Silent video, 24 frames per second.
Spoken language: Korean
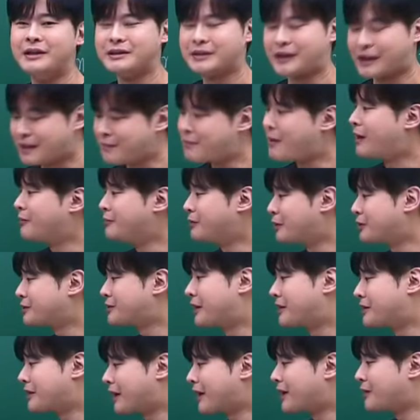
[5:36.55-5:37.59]
자기 마음대로
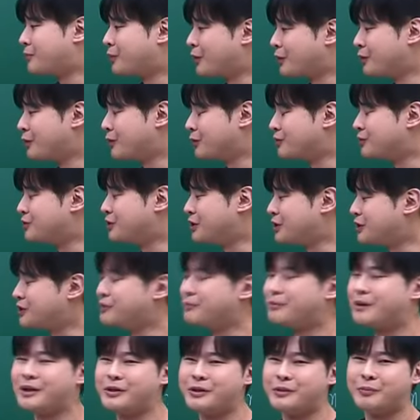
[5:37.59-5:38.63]
살다가 뭐
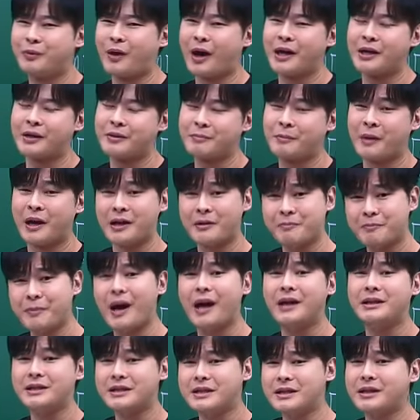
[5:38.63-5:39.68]
뒤지든 말든 뭐알바
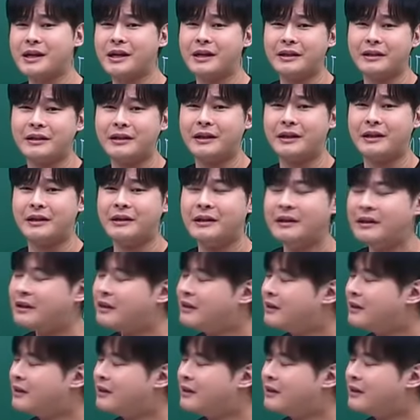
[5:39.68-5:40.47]
아니잖아